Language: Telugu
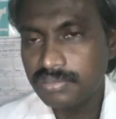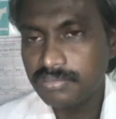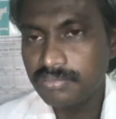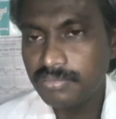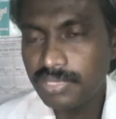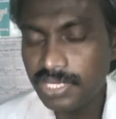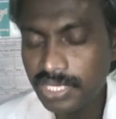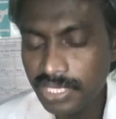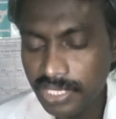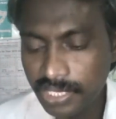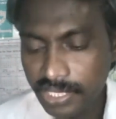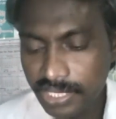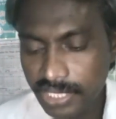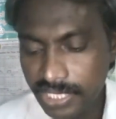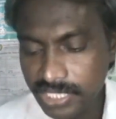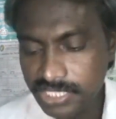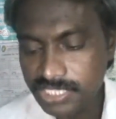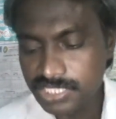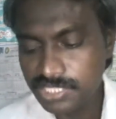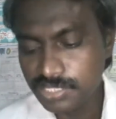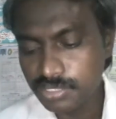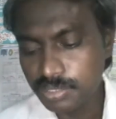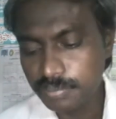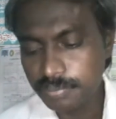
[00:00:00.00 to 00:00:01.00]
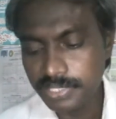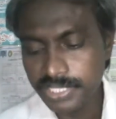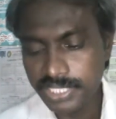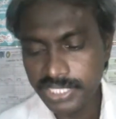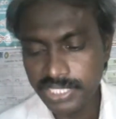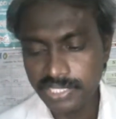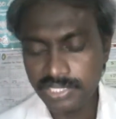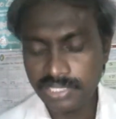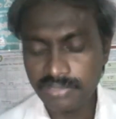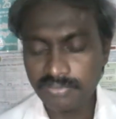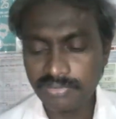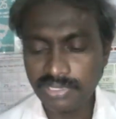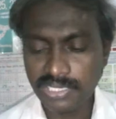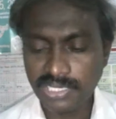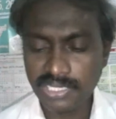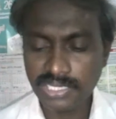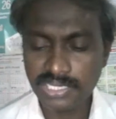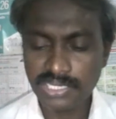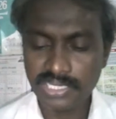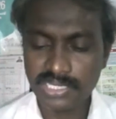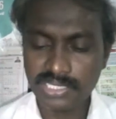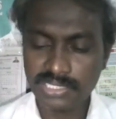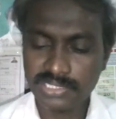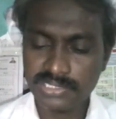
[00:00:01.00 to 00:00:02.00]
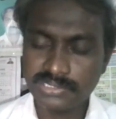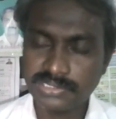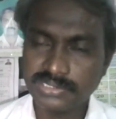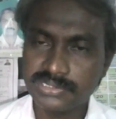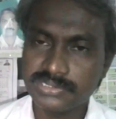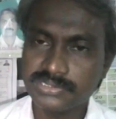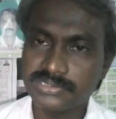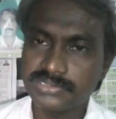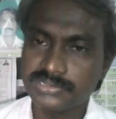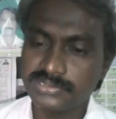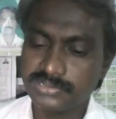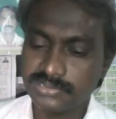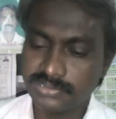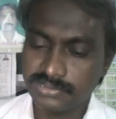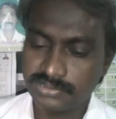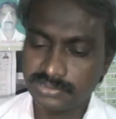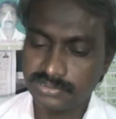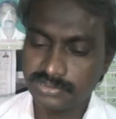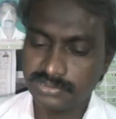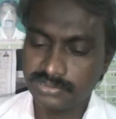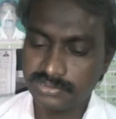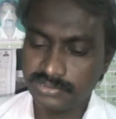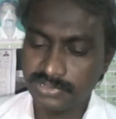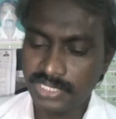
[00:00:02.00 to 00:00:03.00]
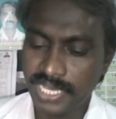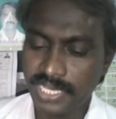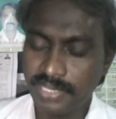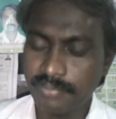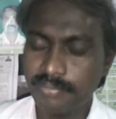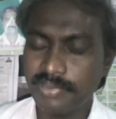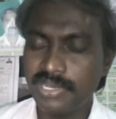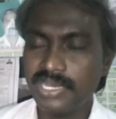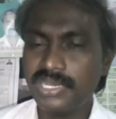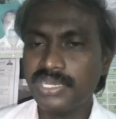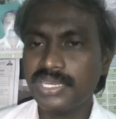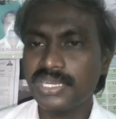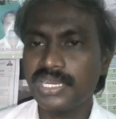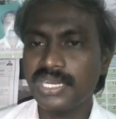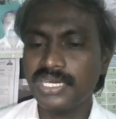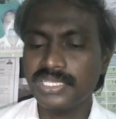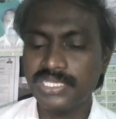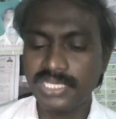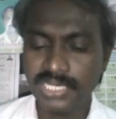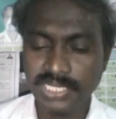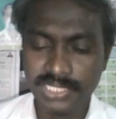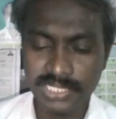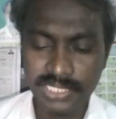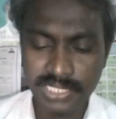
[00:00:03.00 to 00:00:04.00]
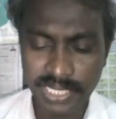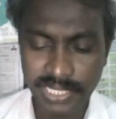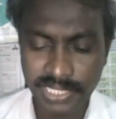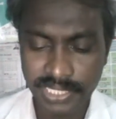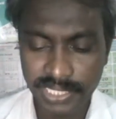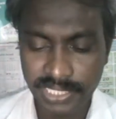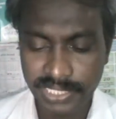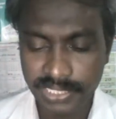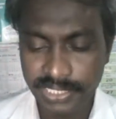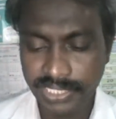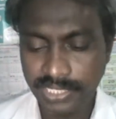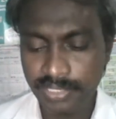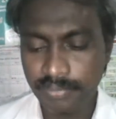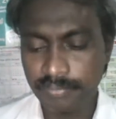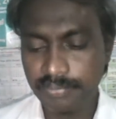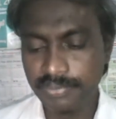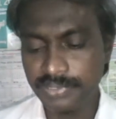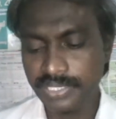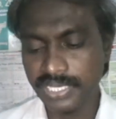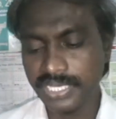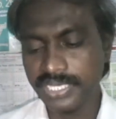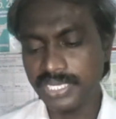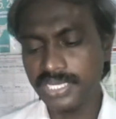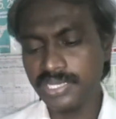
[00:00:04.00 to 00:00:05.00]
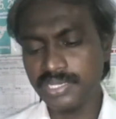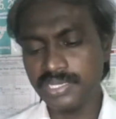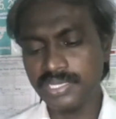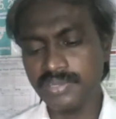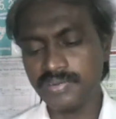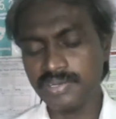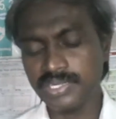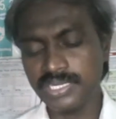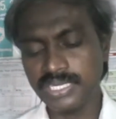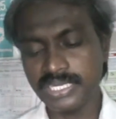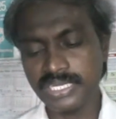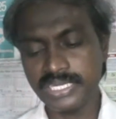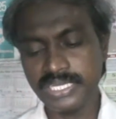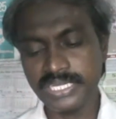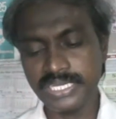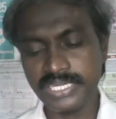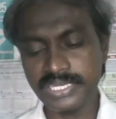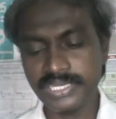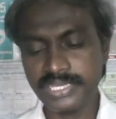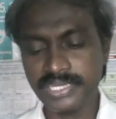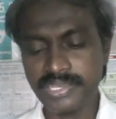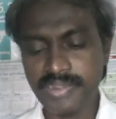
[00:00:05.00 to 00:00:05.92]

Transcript: మరి కైసరుకు పన్ను ఇవ్వటమా న్యాయమా కాదా అని ఆయన అడిగినప్పుడు ఆయన ఏమంటున్నాడంటే